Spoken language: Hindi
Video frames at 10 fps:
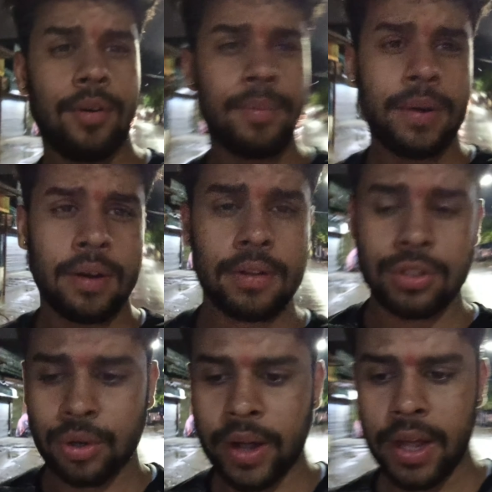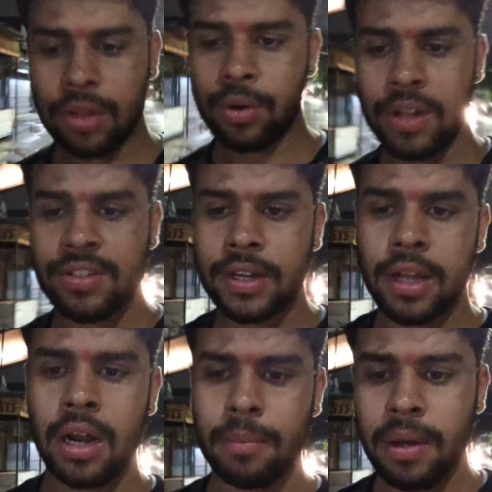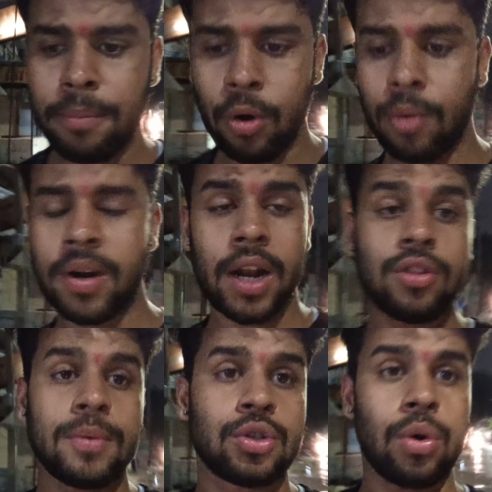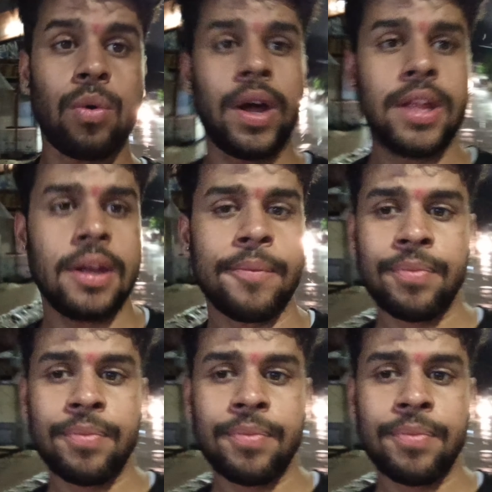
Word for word: और जो है थोड़े से क्या नाम है ब्लॉग बनाना तो मैं छोड़ूंगा नहीं